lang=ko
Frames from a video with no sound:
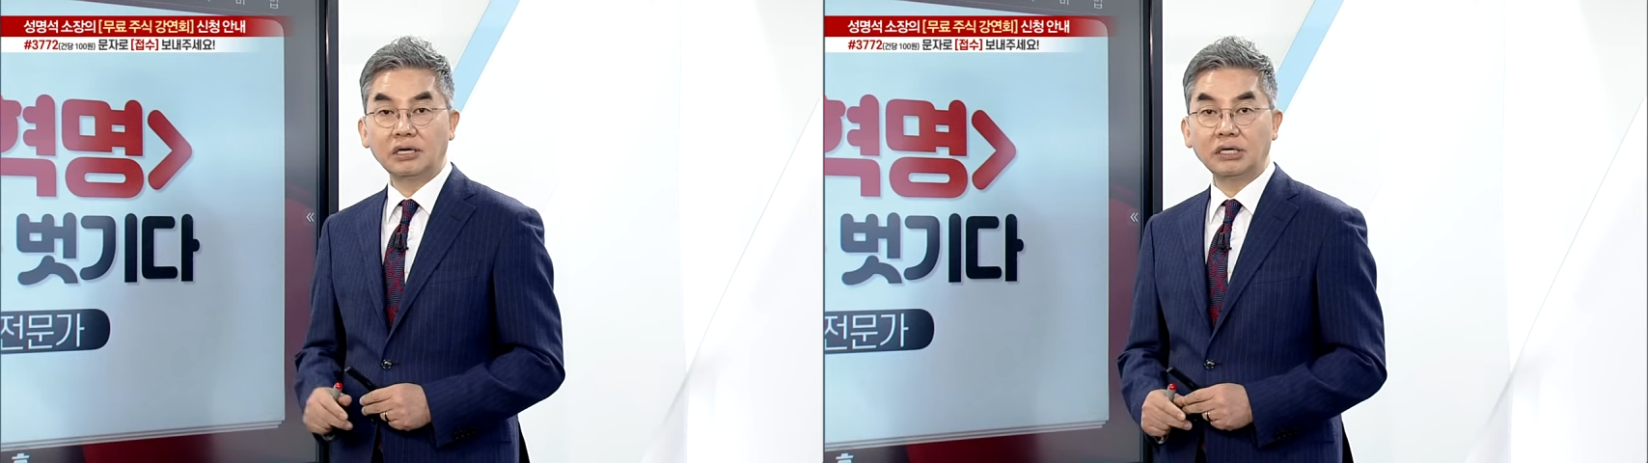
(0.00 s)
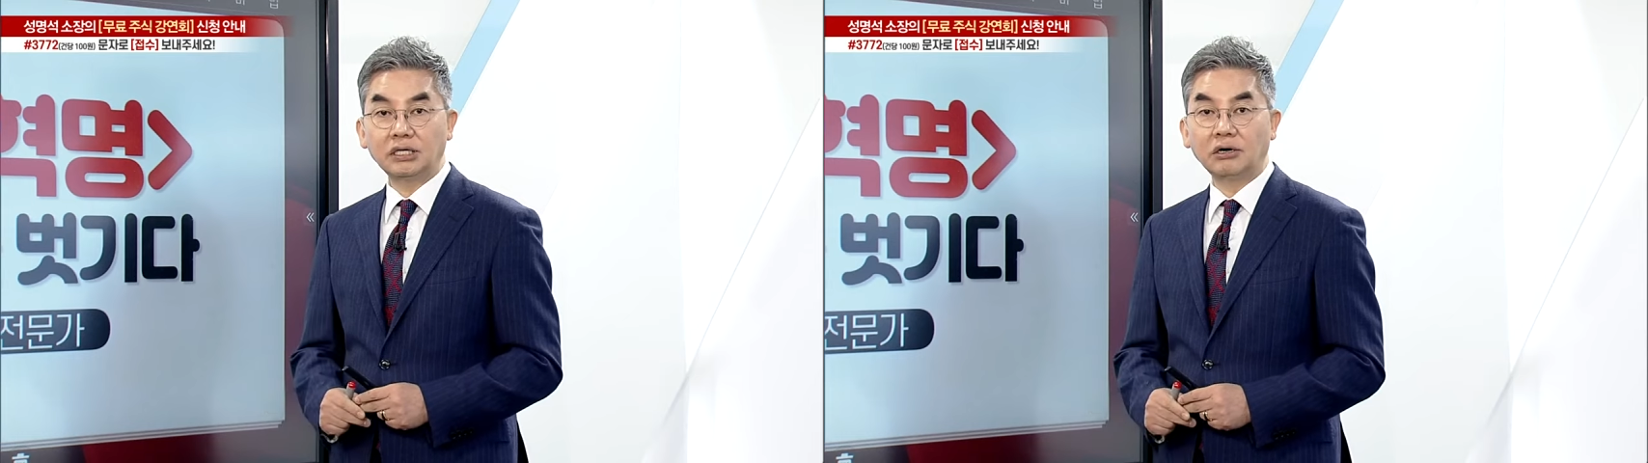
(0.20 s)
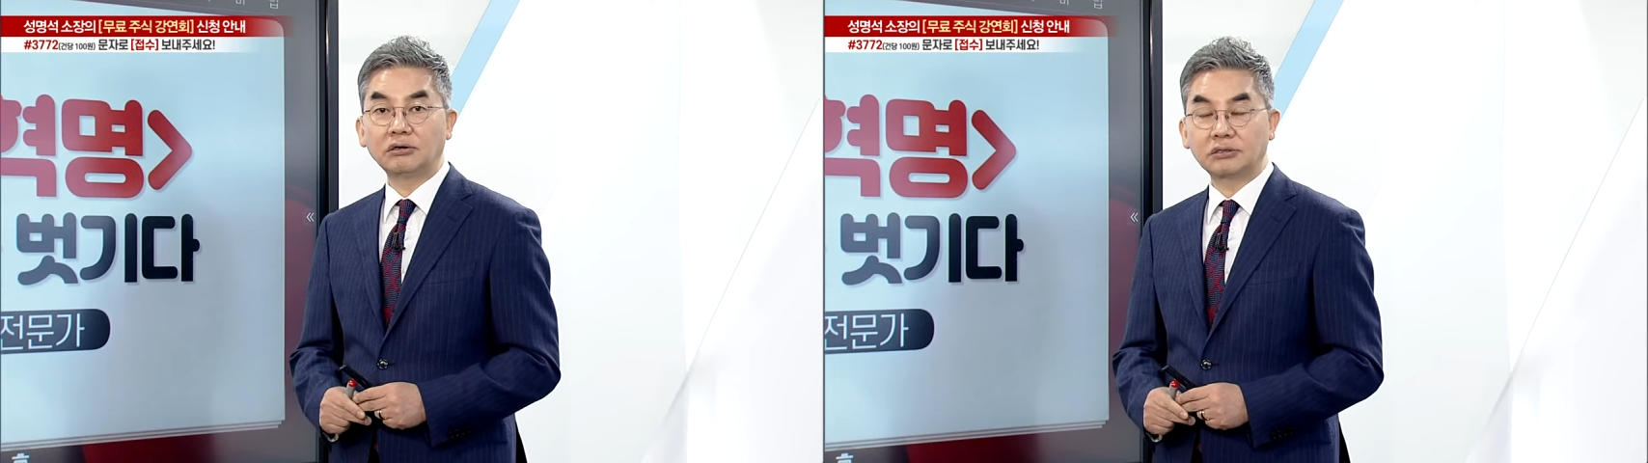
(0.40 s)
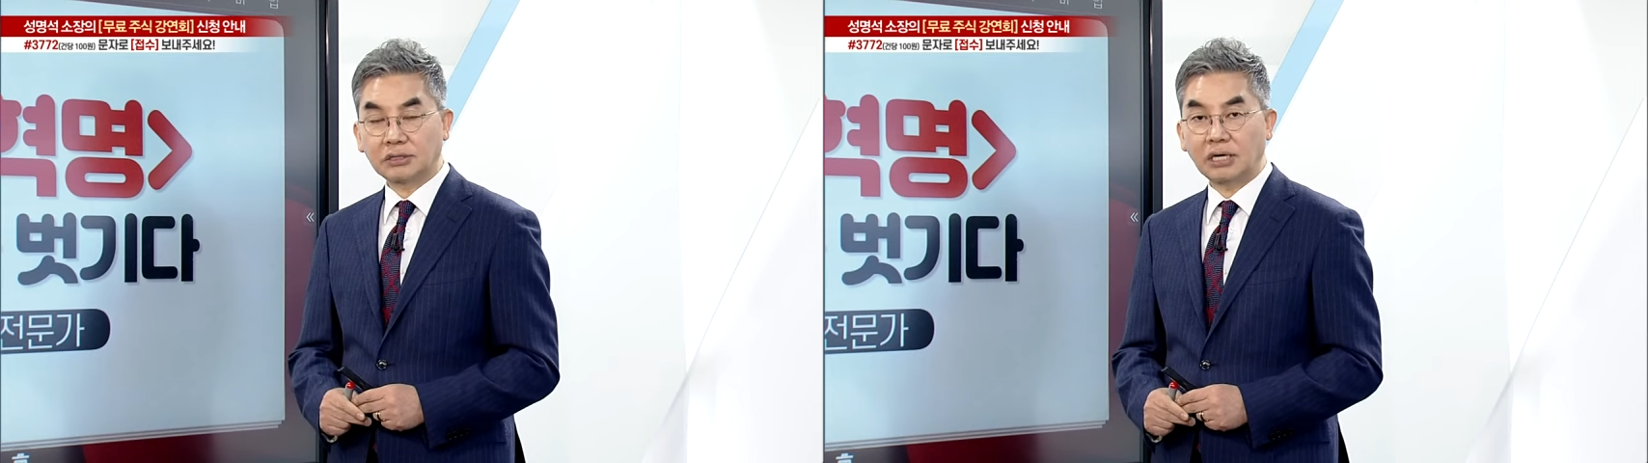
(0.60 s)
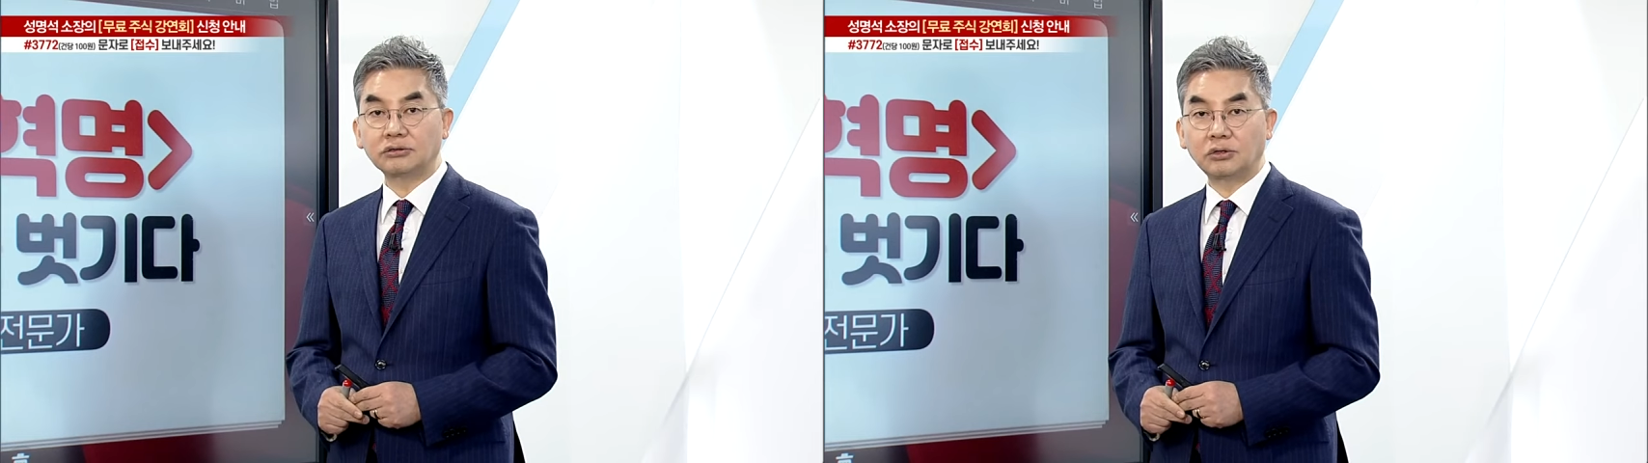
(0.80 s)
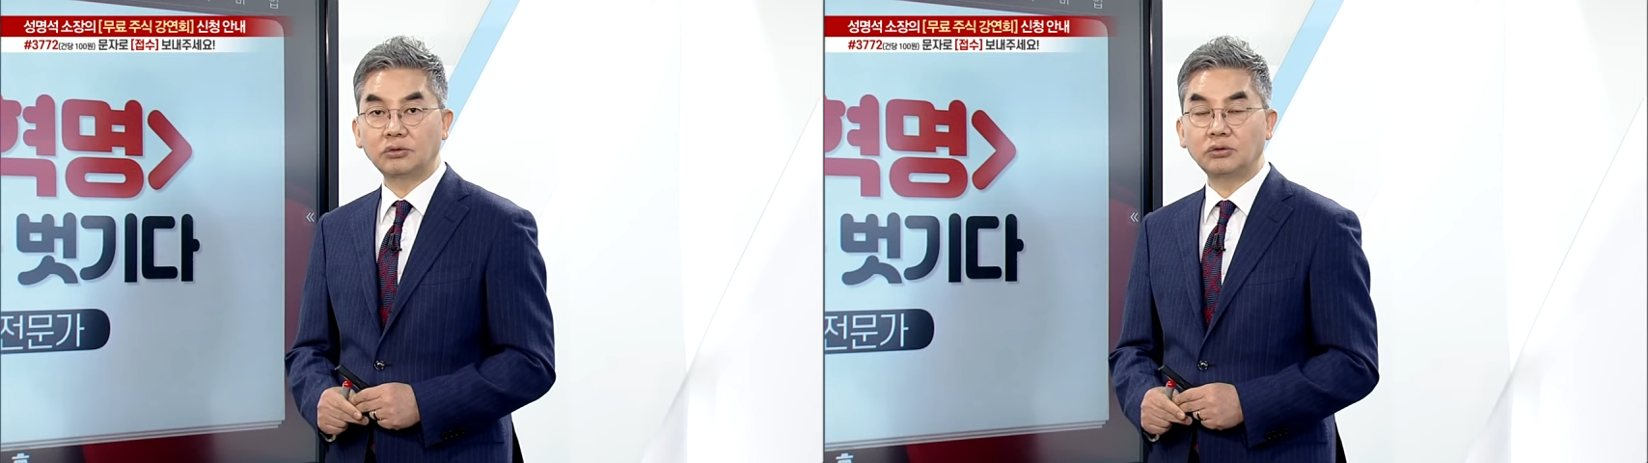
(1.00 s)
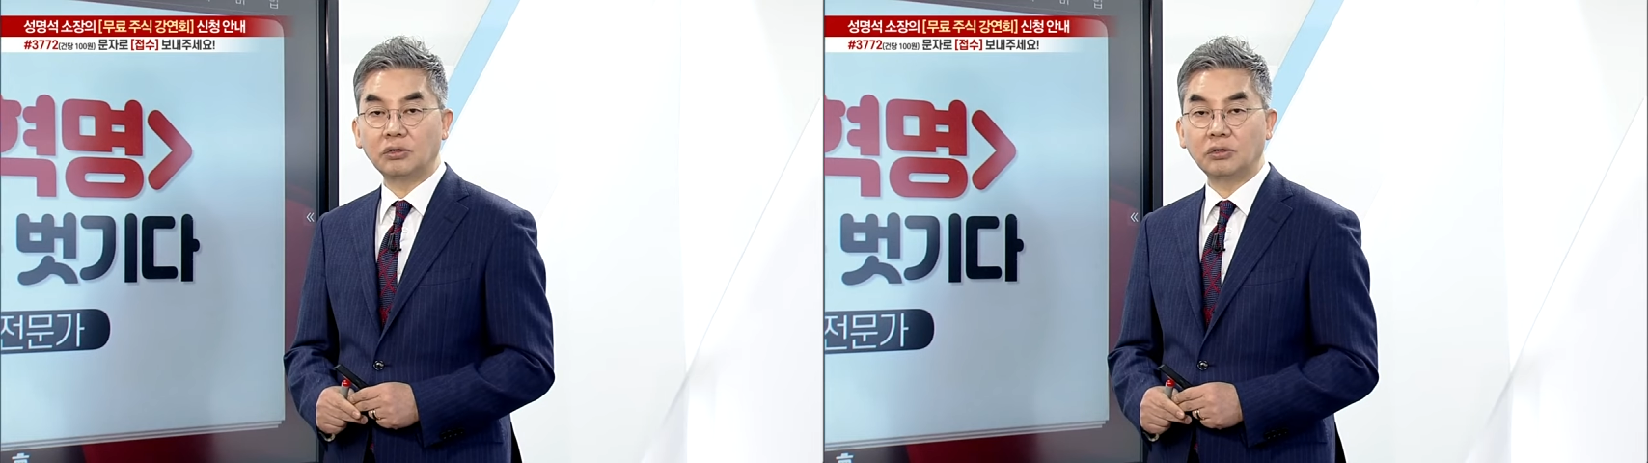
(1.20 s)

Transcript: 1억 딱 넣어놓는